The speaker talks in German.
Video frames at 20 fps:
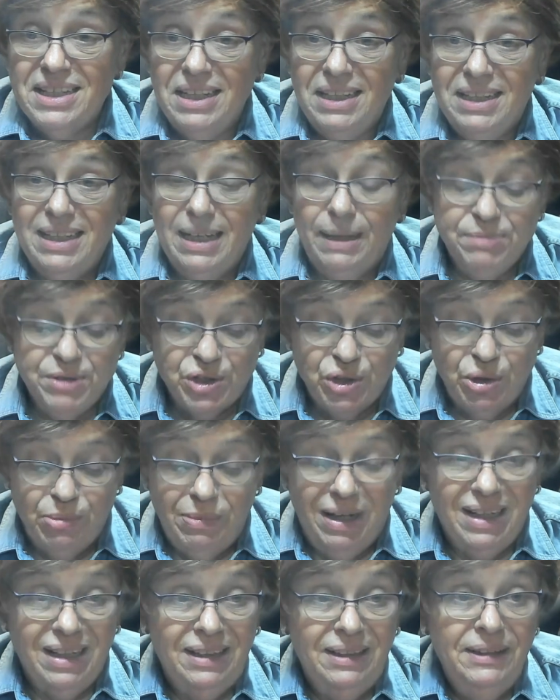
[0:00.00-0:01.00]
ich habe so
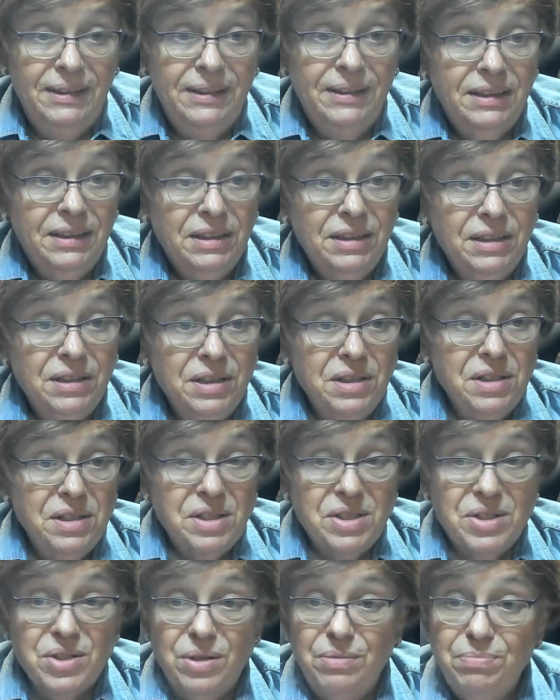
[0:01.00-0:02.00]
mal
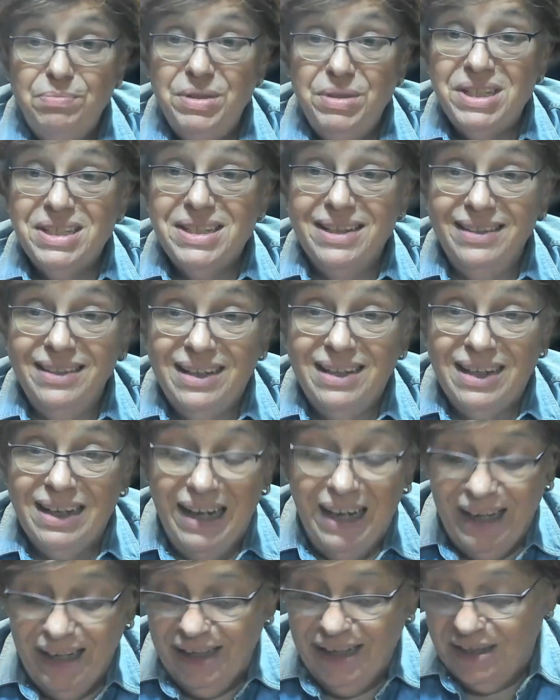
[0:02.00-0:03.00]
so ein bisschen
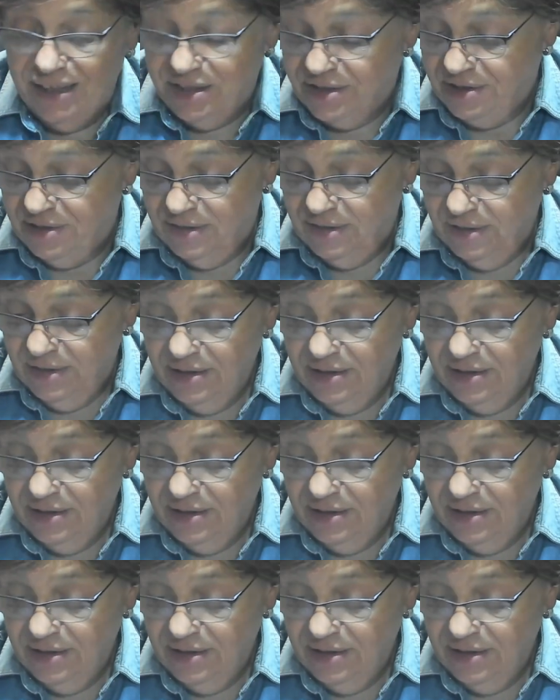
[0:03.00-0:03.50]
Klarheit